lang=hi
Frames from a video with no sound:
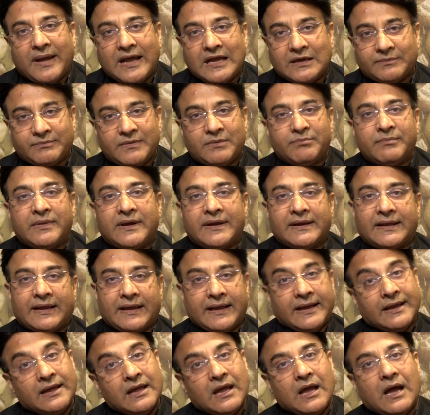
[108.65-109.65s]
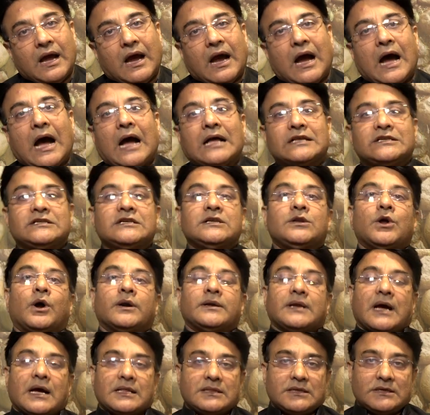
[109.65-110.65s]
बैंक में मेरे हैं आज ही
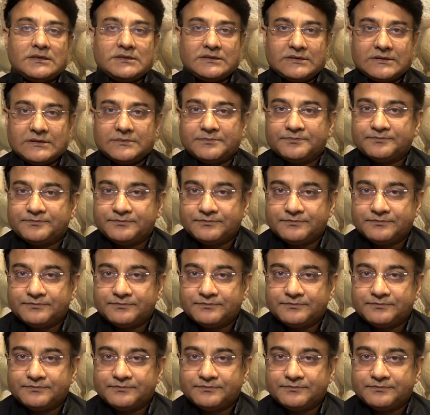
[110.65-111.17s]
लौटा दीजिए